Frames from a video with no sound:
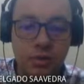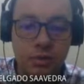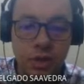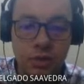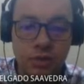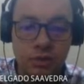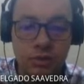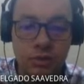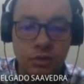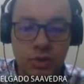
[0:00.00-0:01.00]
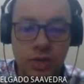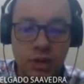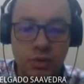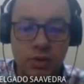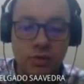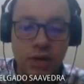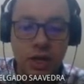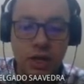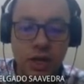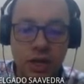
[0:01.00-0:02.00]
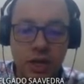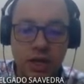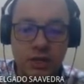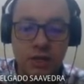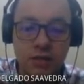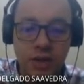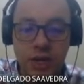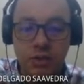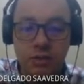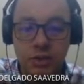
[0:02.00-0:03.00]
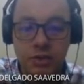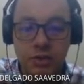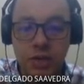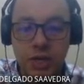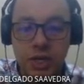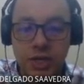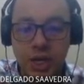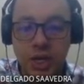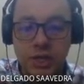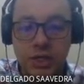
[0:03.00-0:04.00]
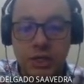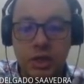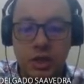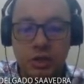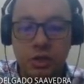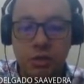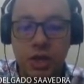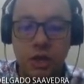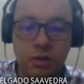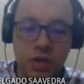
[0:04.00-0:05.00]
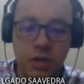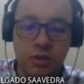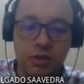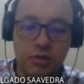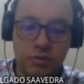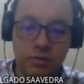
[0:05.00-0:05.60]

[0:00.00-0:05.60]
perdón, vamos a crear una fila acá, y esa fila vamos a ponerle TH en nombre del médico.